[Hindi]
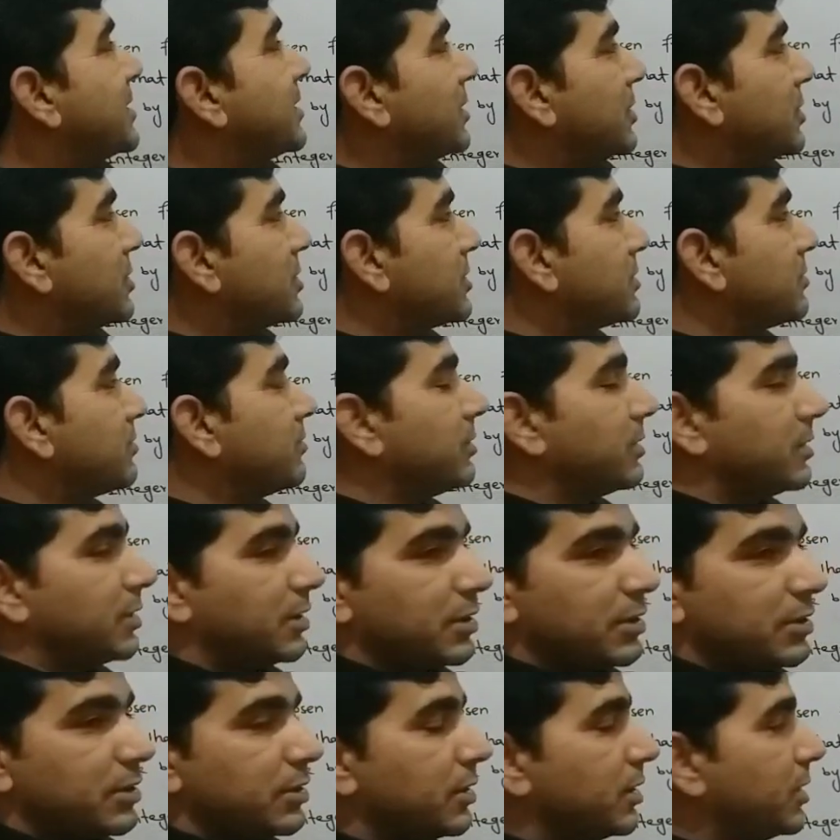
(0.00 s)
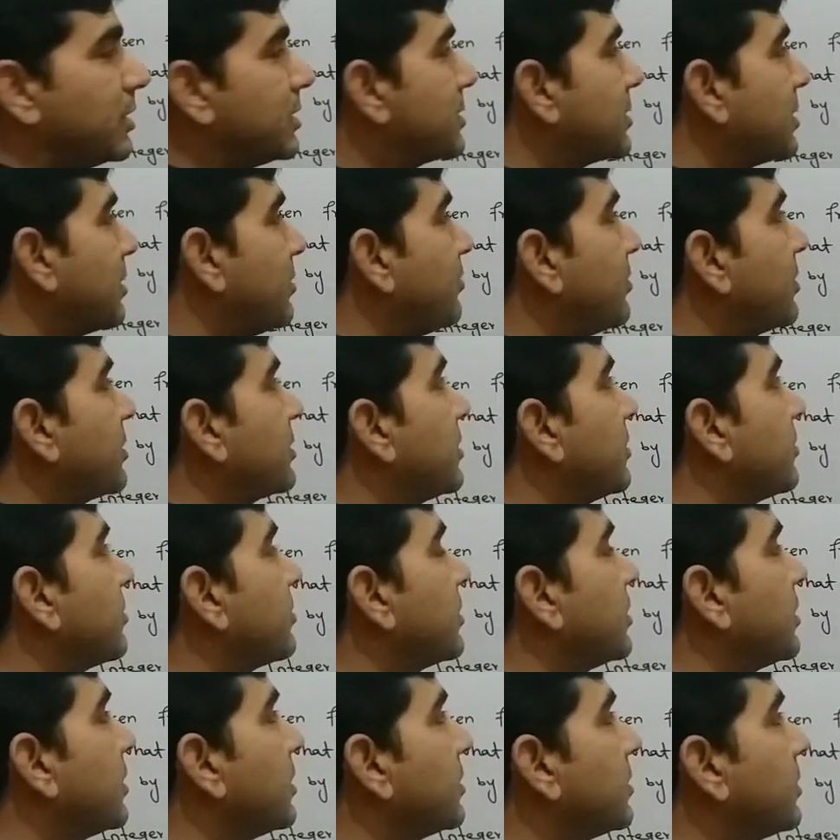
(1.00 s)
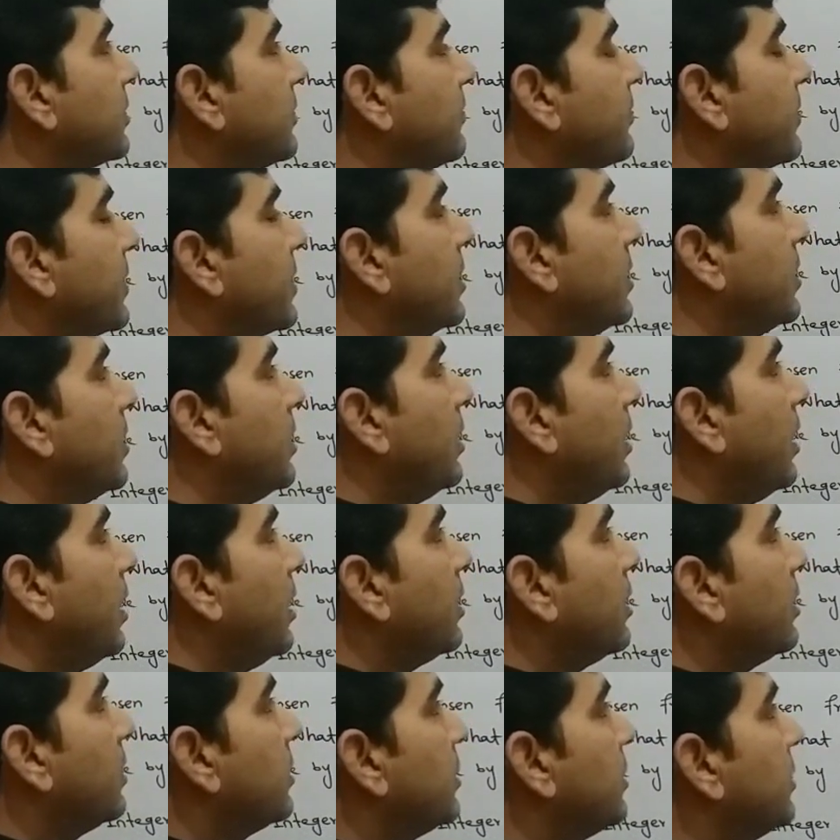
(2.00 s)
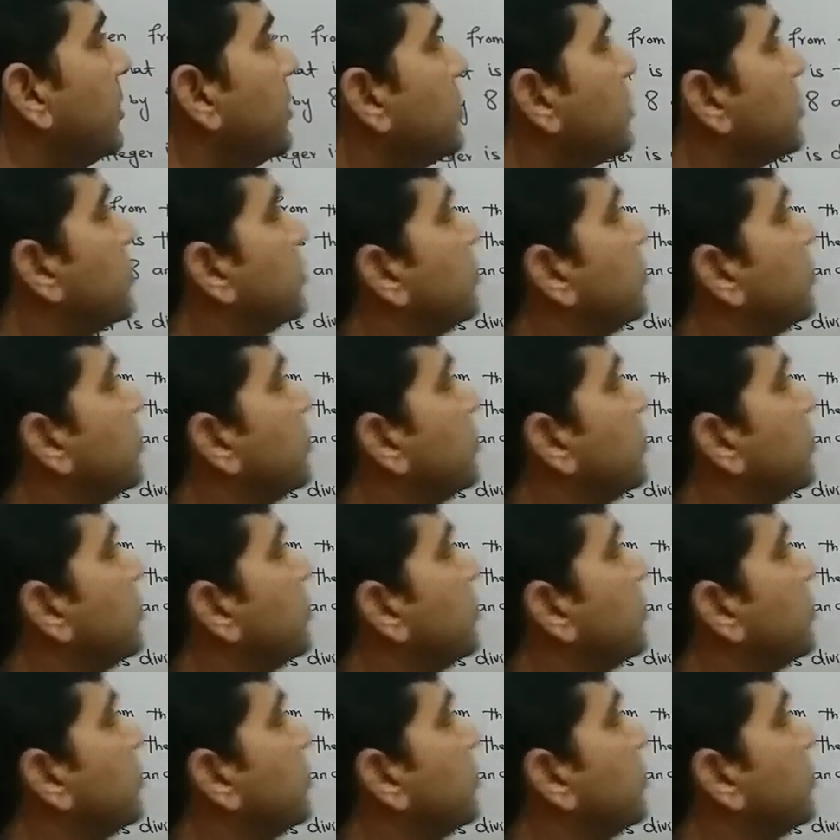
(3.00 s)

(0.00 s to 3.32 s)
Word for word: सेट्स बना लिए इसका मतलब किया था अगर इस